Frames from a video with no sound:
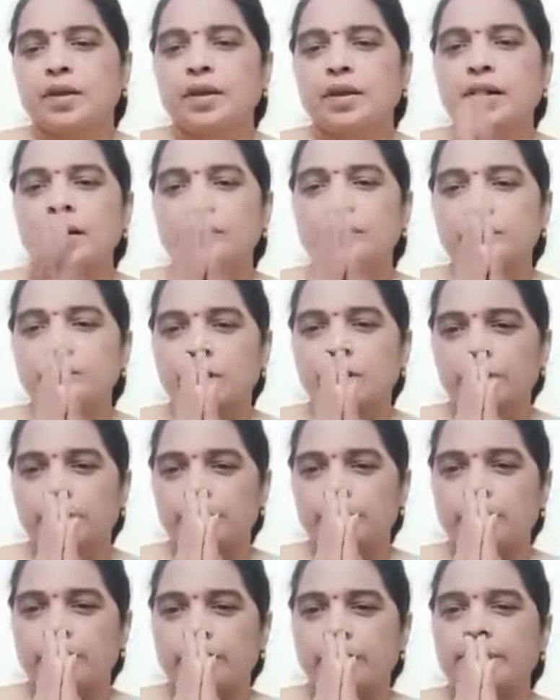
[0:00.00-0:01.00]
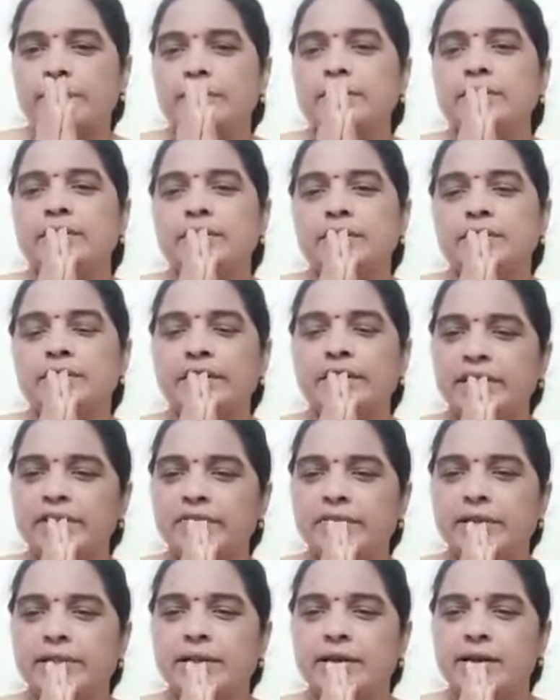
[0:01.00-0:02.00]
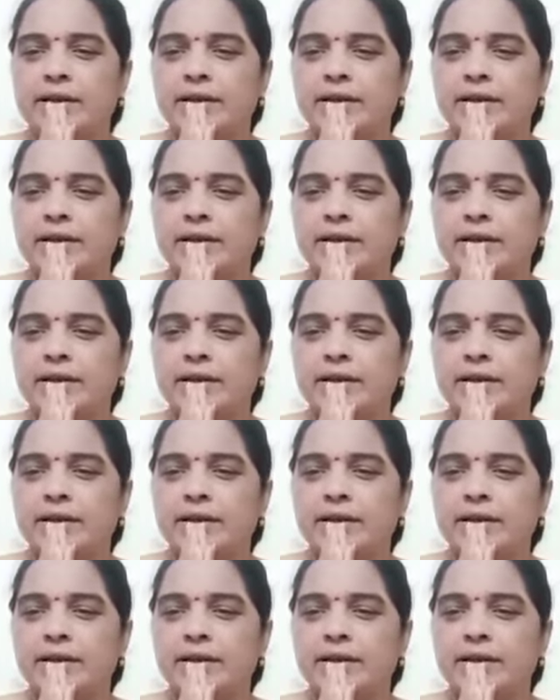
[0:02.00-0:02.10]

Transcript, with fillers: హృదయపూర్వక ధన్యవాదాలండి